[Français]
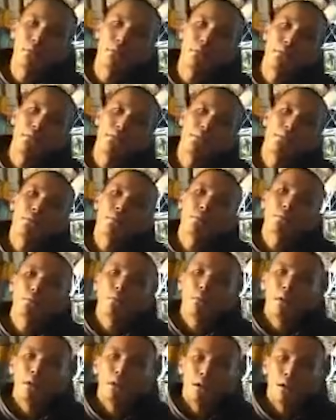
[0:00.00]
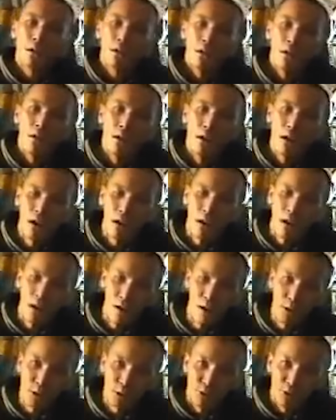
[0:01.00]
au Japon, il fait ses armes en
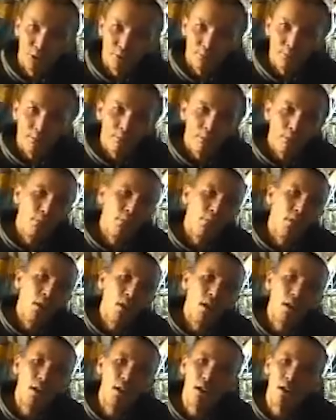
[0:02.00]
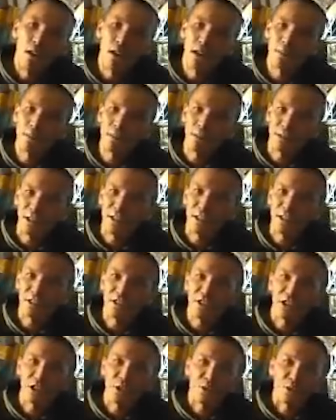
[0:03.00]
tant que réalisateur dans l'industrie
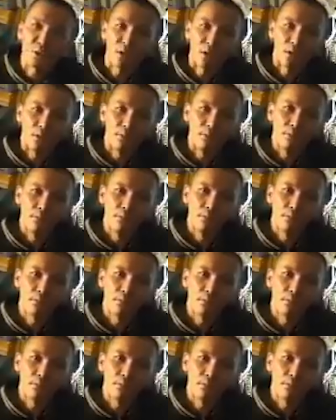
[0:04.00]
des AV,